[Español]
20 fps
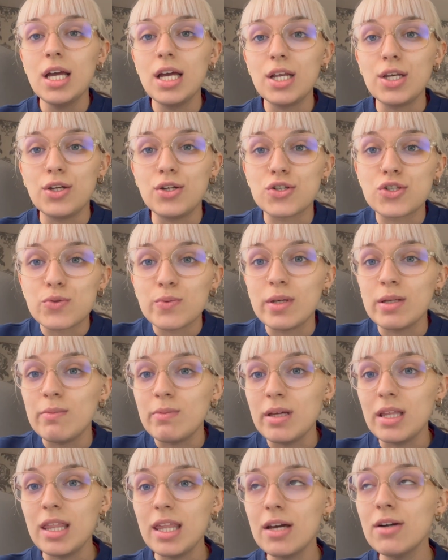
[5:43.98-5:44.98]
no subir
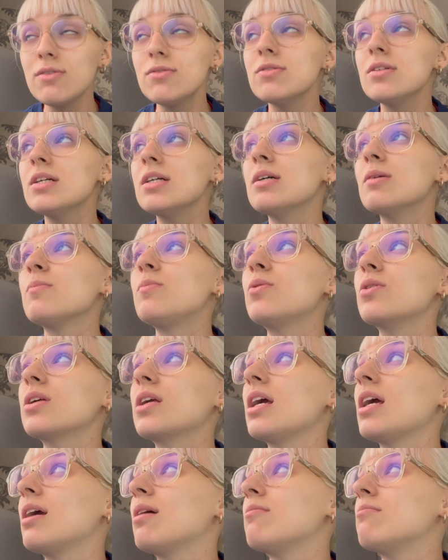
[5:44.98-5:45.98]
vídeo
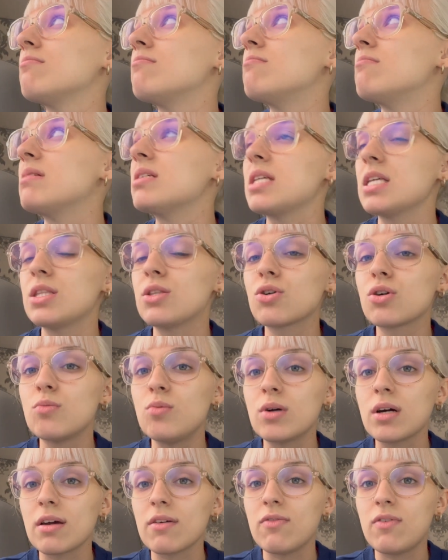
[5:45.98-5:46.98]
porque me siento
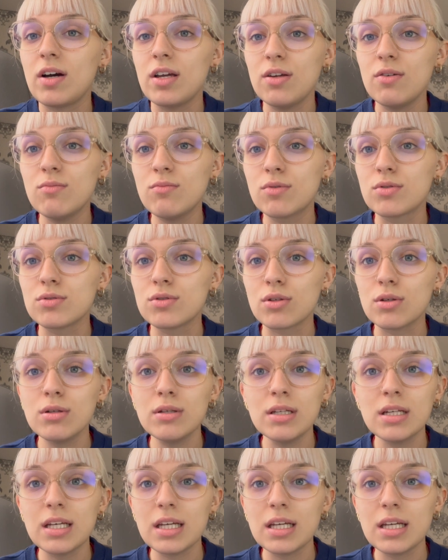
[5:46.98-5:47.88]
como que fallo un montón